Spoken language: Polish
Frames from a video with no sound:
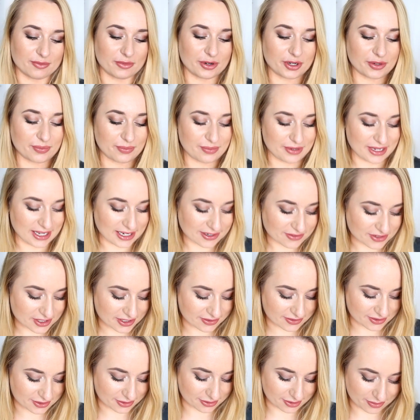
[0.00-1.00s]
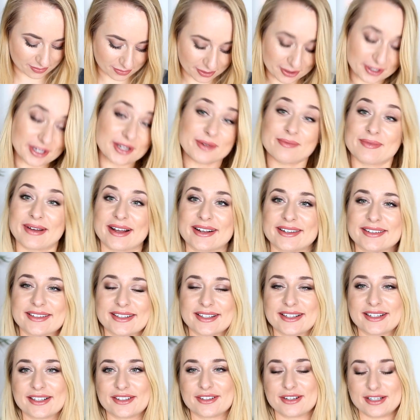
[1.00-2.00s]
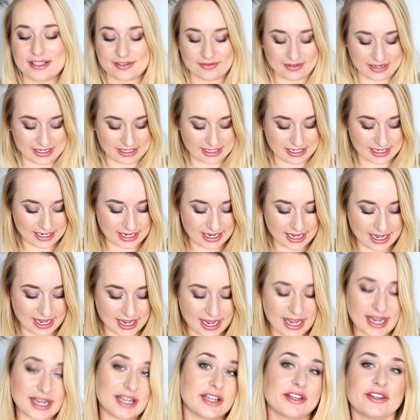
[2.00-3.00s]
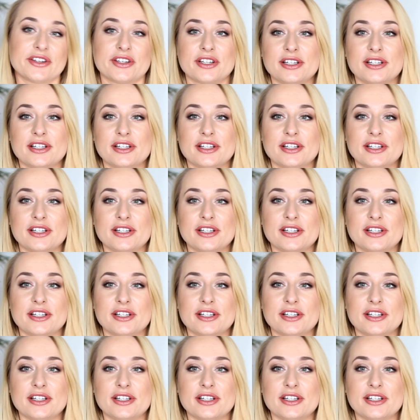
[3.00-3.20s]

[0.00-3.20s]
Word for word: mój pierwszy wzór, mój i Magdy i to jest właśnie hej